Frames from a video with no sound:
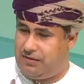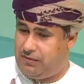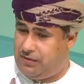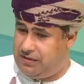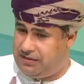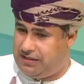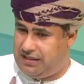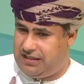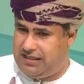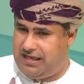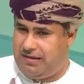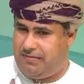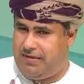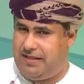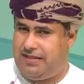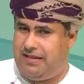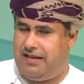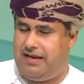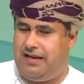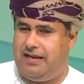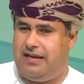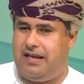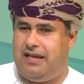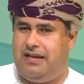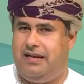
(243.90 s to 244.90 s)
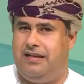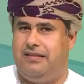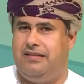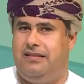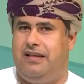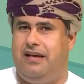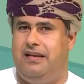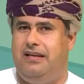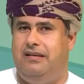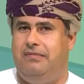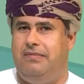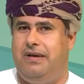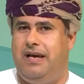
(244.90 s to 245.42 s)
وجدنا مثلا أن
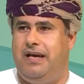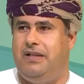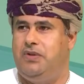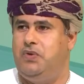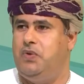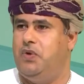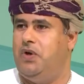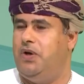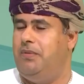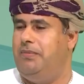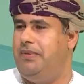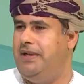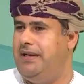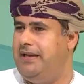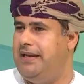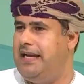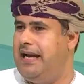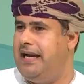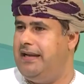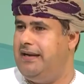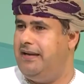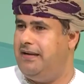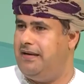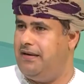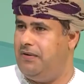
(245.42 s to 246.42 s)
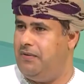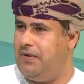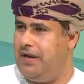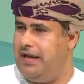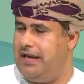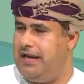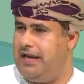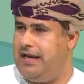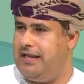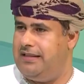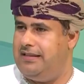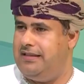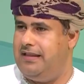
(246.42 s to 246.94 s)
الطالبات يقبلن على
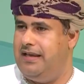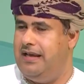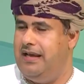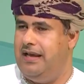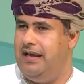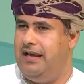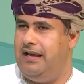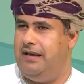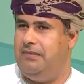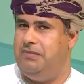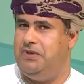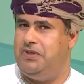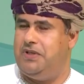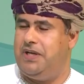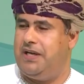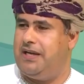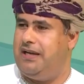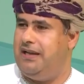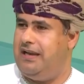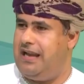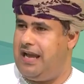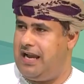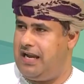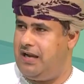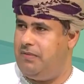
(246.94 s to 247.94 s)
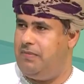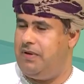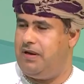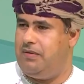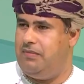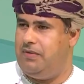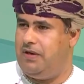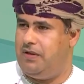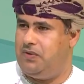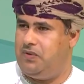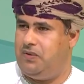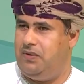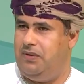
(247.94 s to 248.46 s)
الروايات بشكل أكبر
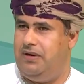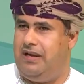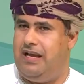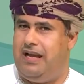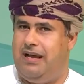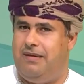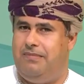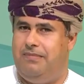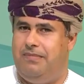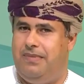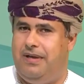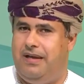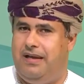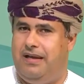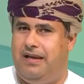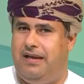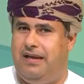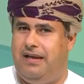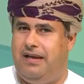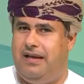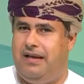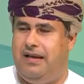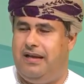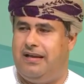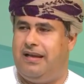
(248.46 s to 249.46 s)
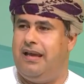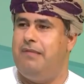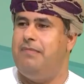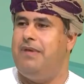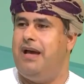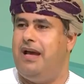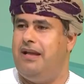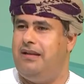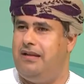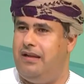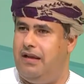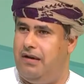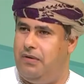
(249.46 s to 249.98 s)
من الطلاب
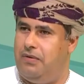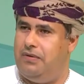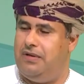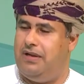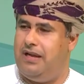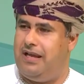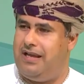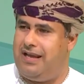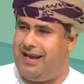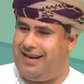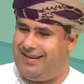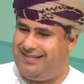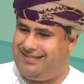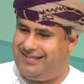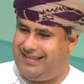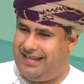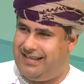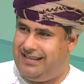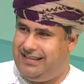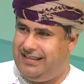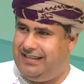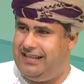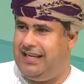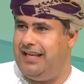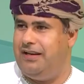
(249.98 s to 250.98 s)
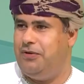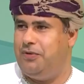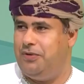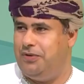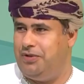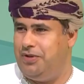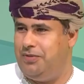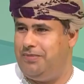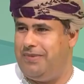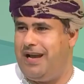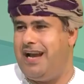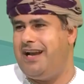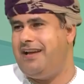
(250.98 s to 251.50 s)
كما أنهن يقتنين
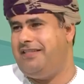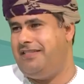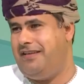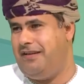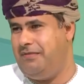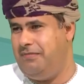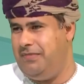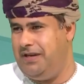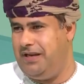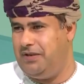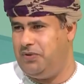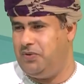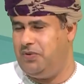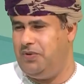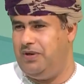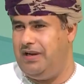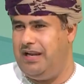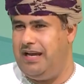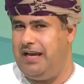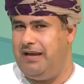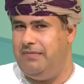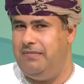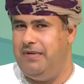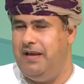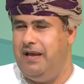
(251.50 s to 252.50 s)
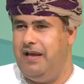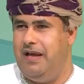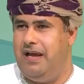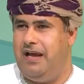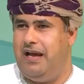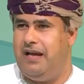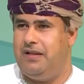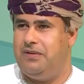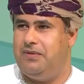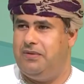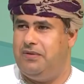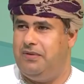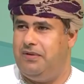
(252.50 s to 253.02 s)
الكتب أكثر من الطلاب
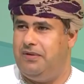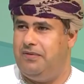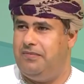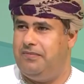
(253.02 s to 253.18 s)
احنا